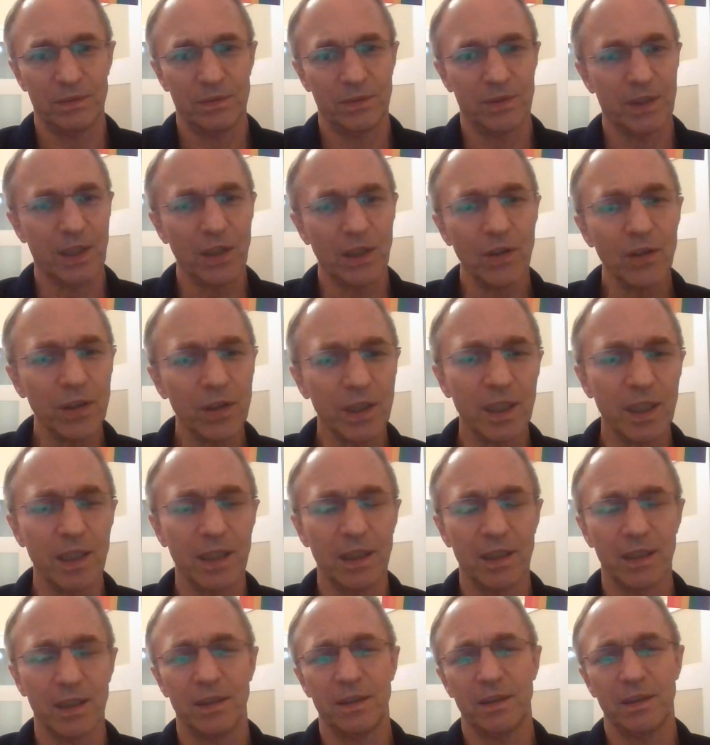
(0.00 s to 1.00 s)

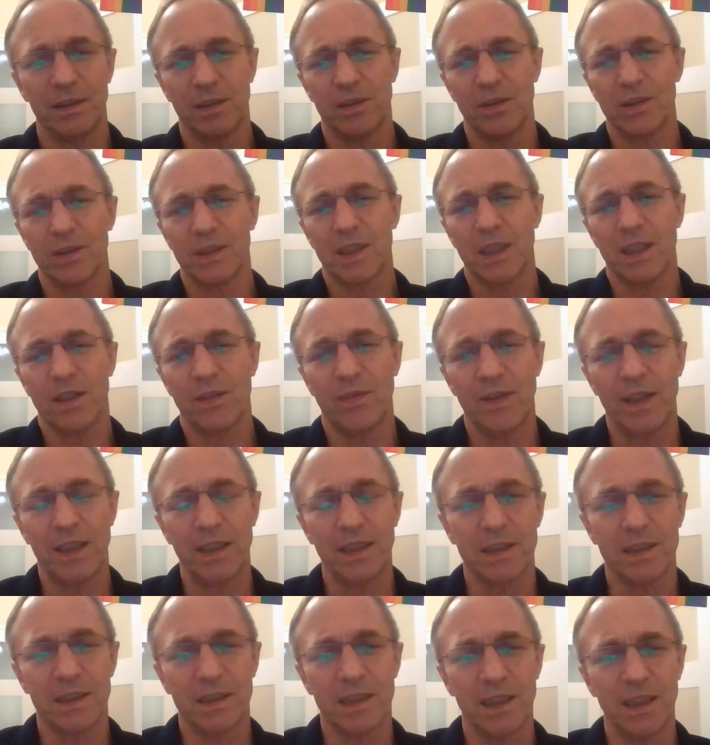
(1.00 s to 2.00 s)
szerokie
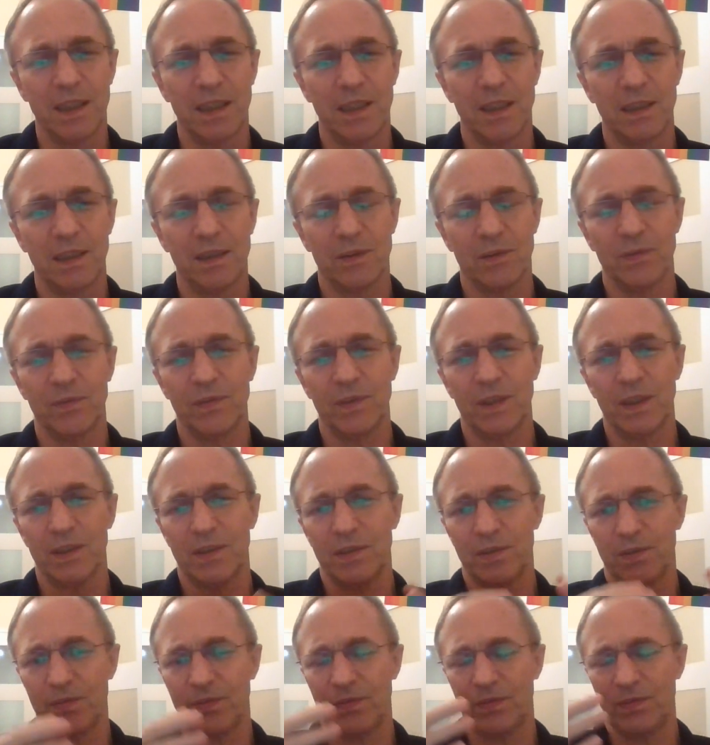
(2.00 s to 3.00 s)
konsekwencje,
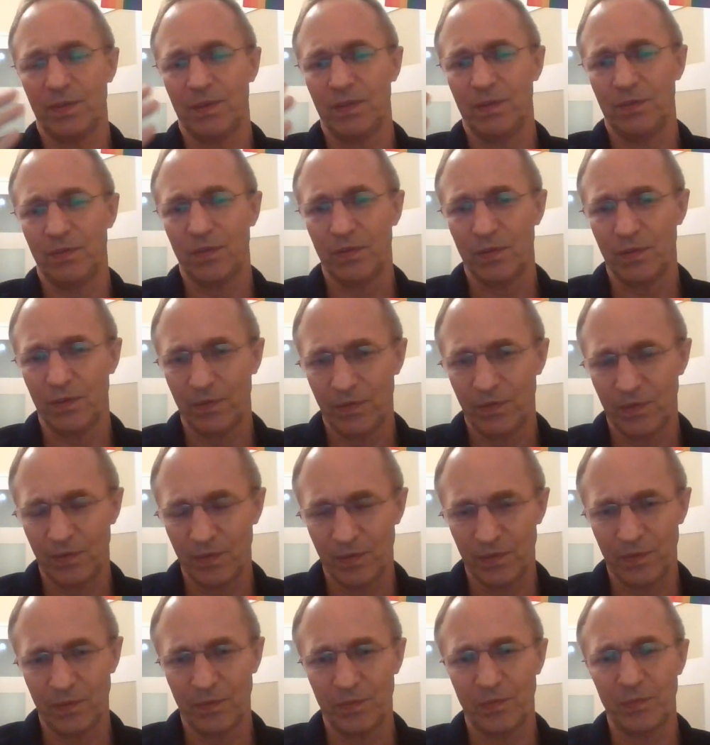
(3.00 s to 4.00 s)
również w
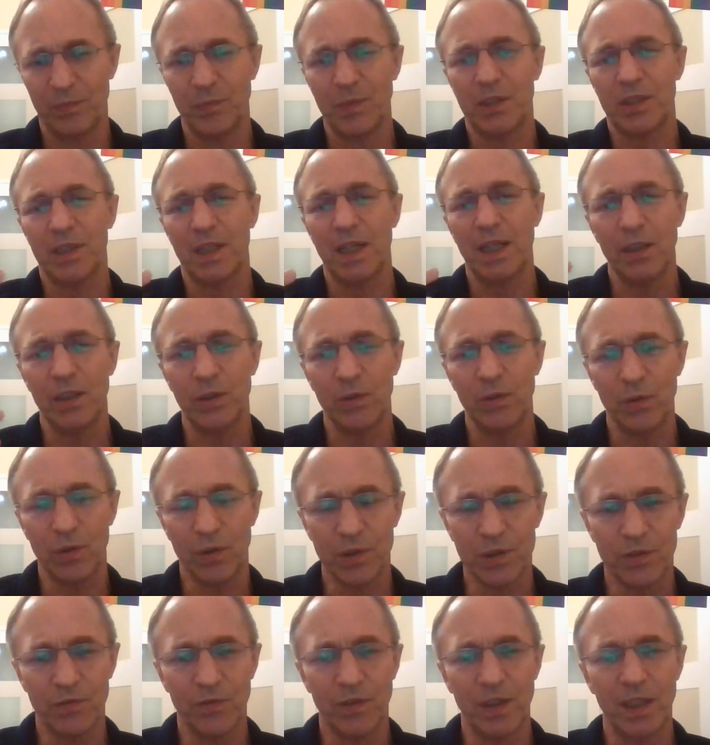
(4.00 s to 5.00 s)
myśleniu
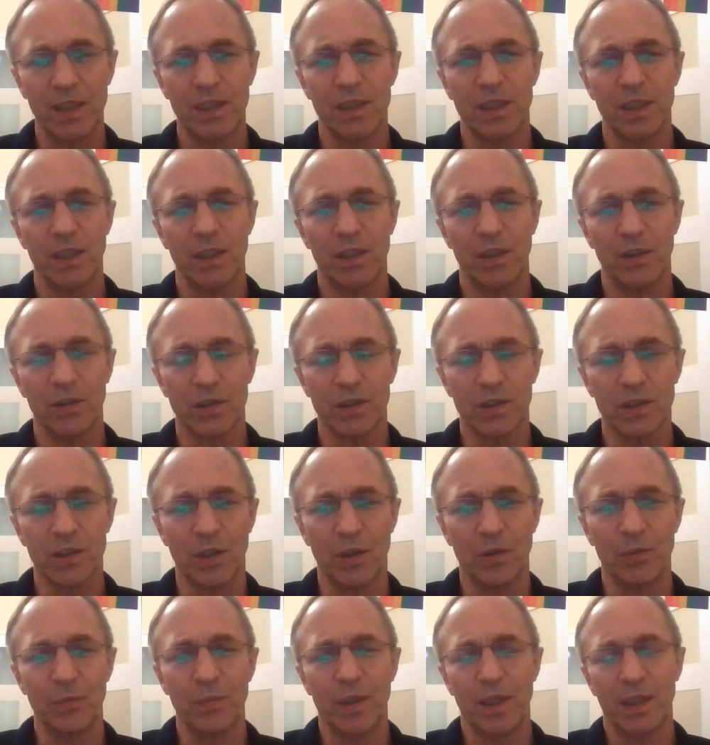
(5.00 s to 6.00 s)
o świecie i o
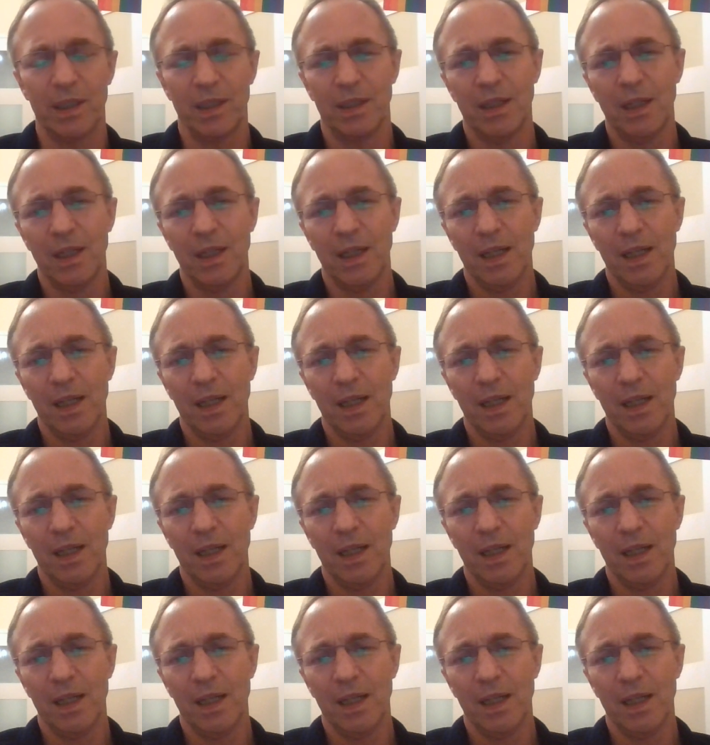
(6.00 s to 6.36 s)
sobie,